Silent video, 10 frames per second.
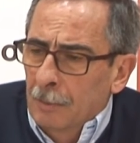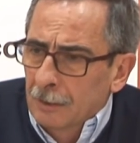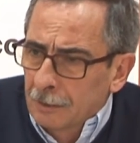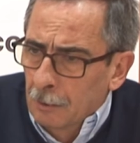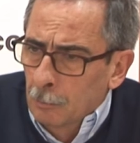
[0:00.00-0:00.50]

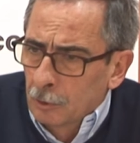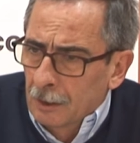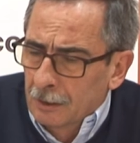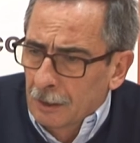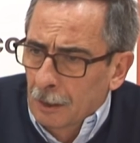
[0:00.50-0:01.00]

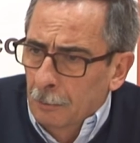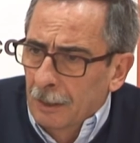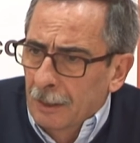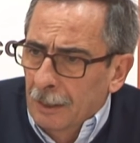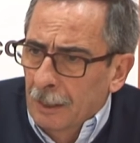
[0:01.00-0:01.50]
Pensamos que se
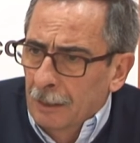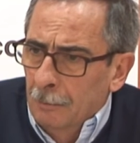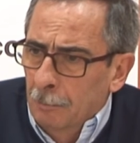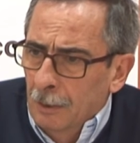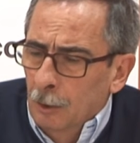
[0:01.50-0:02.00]
debe crear
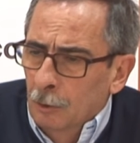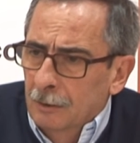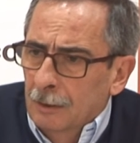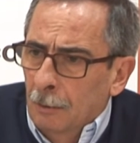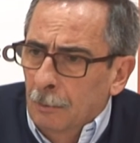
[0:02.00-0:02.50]
empleo
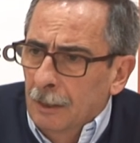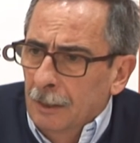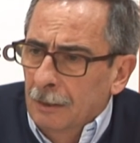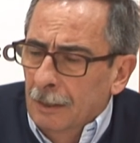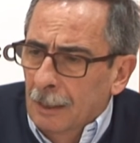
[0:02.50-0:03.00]

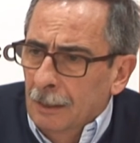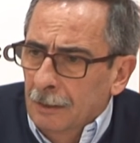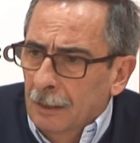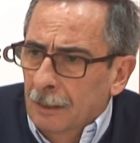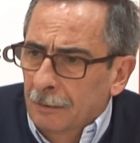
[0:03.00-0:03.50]
estable y de
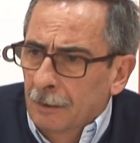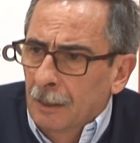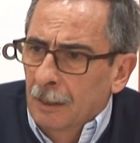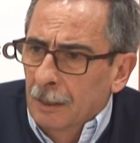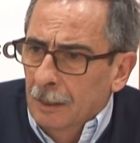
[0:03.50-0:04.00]
calidad,
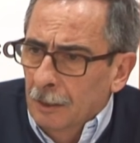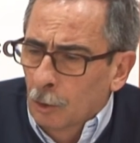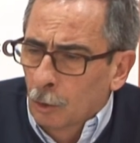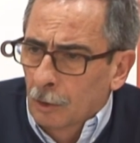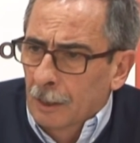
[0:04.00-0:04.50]
y
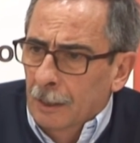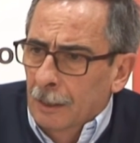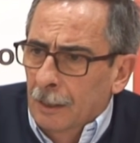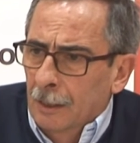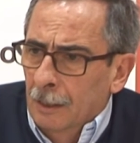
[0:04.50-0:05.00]
no
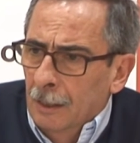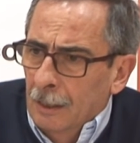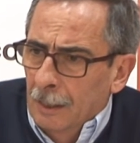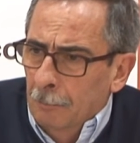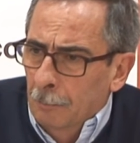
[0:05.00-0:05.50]
eh,
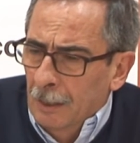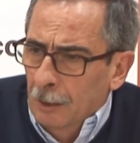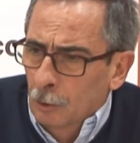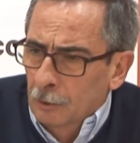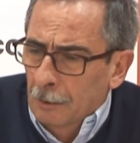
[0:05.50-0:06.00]

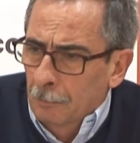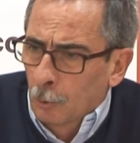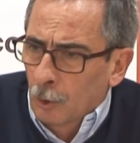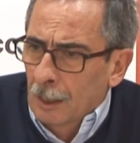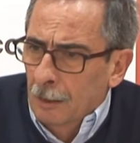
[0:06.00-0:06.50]
empleo
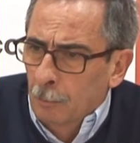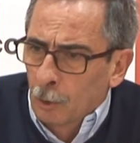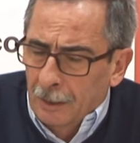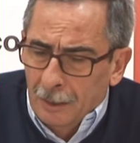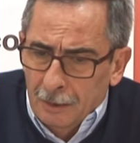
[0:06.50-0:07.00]
temporal,
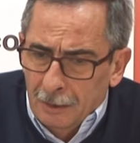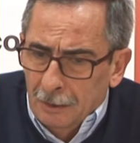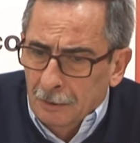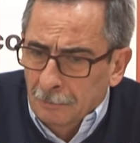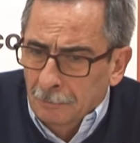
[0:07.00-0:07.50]
porque
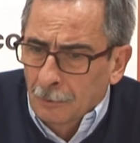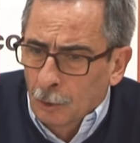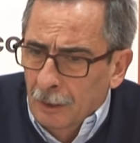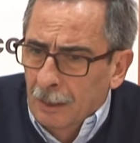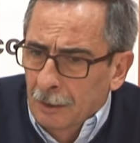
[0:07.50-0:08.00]
eh,
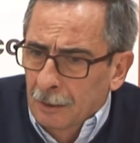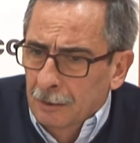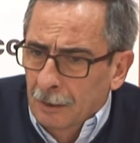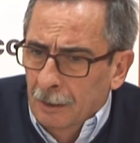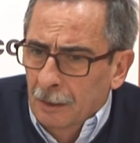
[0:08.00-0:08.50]
no deja de
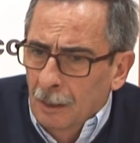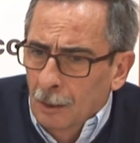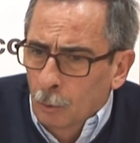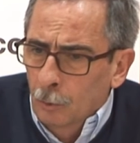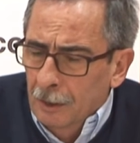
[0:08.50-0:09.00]
ser
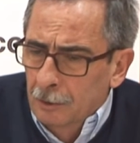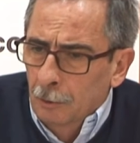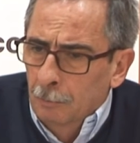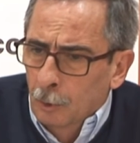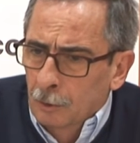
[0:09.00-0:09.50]
un
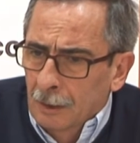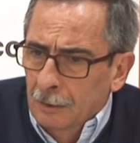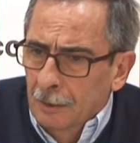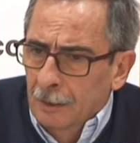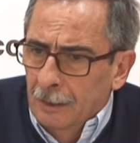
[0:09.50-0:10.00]
hecho
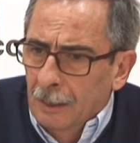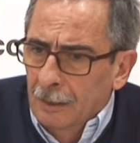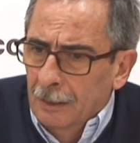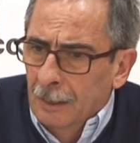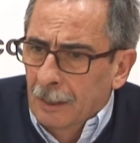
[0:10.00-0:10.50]
importante que
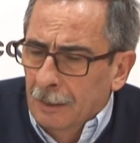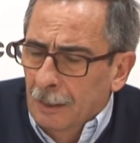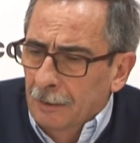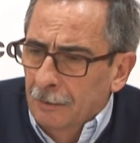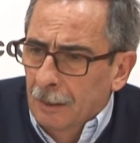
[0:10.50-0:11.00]
hay que
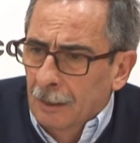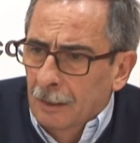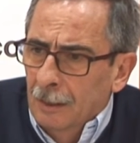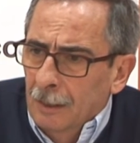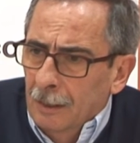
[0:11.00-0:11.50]

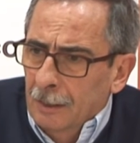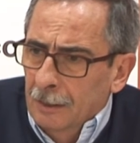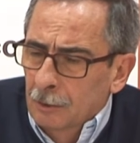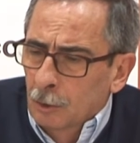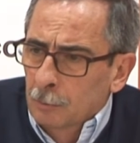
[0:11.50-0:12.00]
analizar.
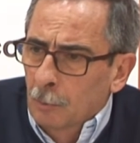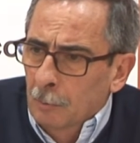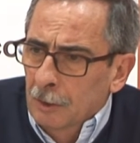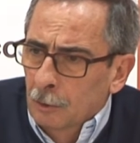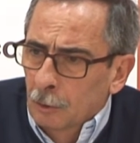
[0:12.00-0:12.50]
En estos
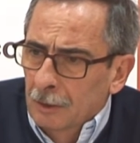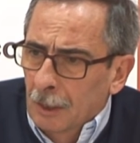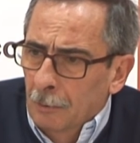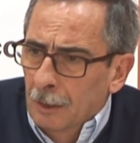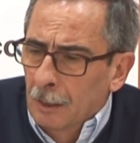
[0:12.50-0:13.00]
momentos
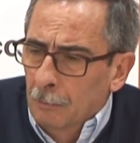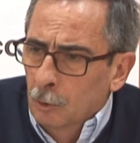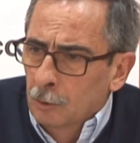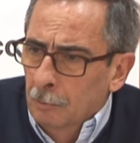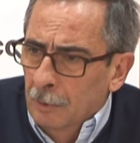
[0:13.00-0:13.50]

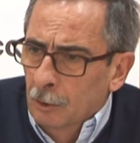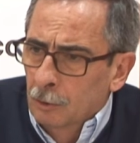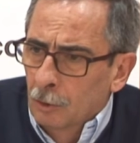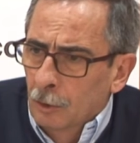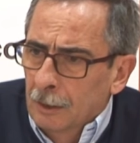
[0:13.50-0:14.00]
trabajamos
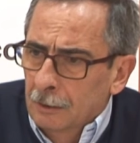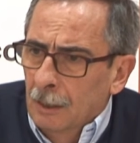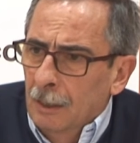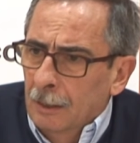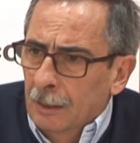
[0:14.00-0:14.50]
menos
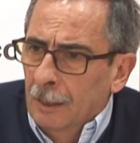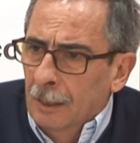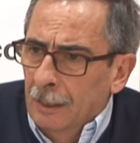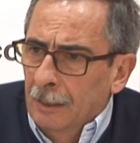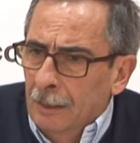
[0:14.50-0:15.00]
horas
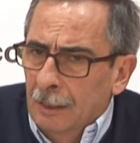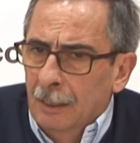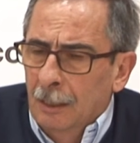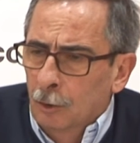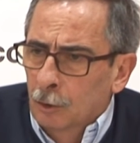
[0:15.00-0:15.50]
que en
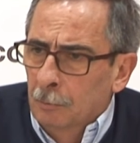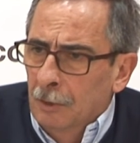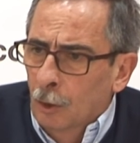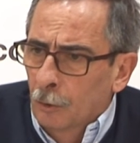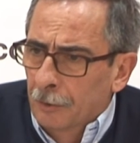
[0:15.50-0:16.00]
el
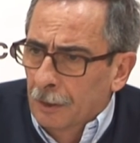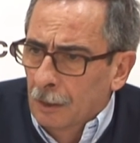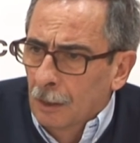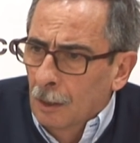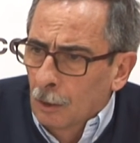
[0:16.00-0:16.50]

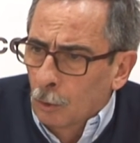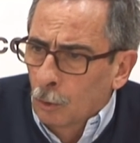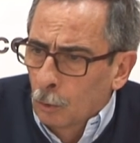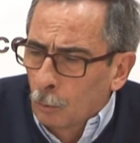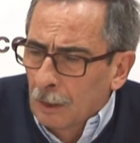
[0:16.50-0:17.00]
2011,
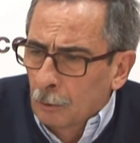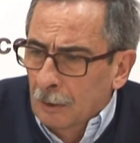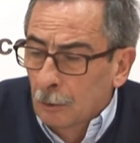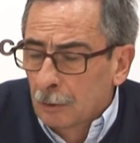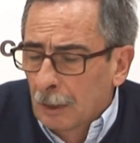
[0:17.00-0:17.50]
con lo cual
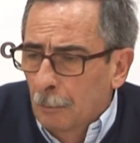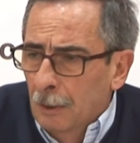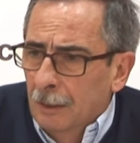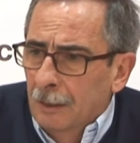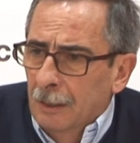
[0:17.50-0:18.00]
cuando se
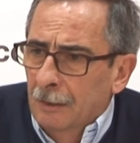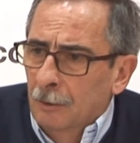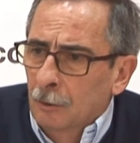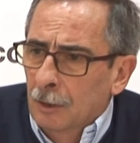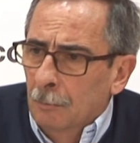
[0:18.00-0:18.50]
habla de
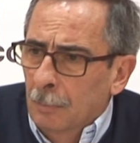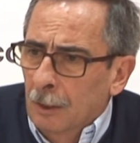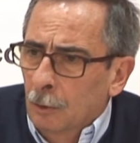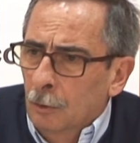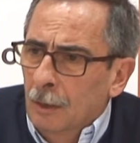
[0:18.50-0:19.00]
creación de
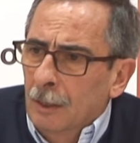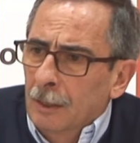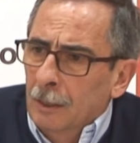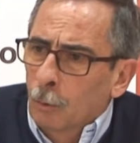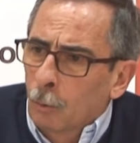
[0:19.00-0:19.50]
empleo,
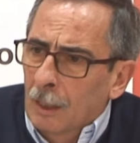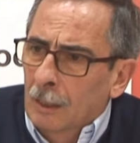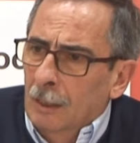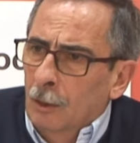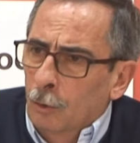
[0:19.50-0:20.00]

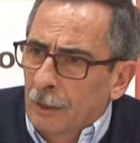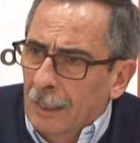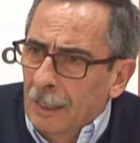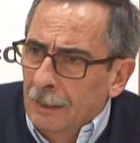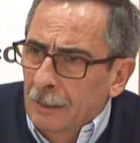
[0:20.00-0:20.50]
igual lo
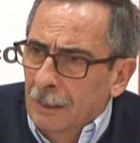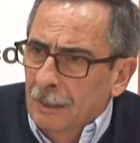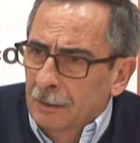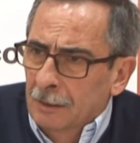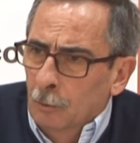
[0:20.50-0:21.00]
que hay
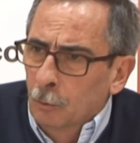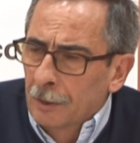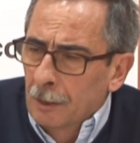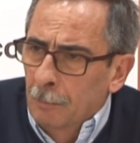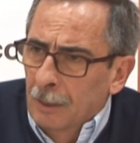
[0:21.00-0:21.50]
es
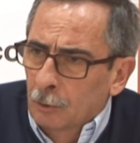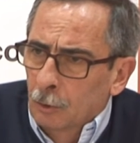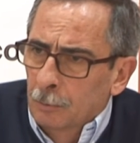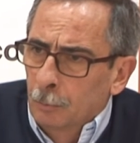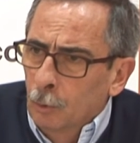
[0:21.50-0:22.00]
un
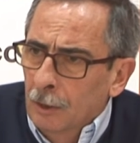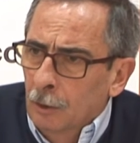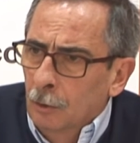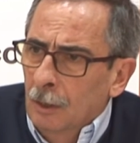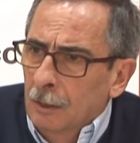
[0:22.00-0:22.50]
reparto
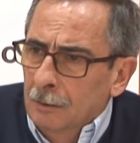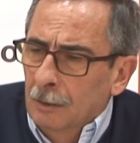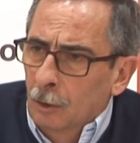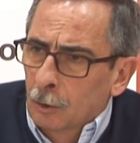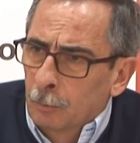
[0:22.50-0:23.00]
espureo
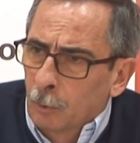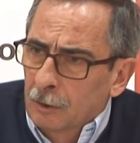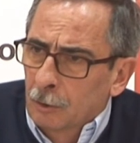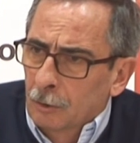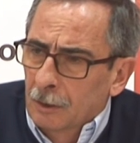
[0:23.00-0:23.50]
de los
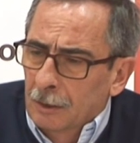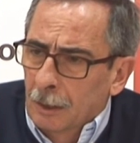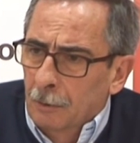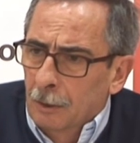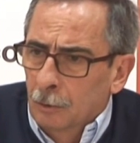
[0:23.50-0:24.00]
puestos de
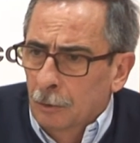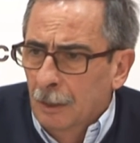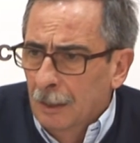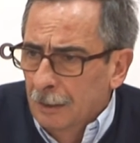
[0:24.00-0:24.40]
trabajo.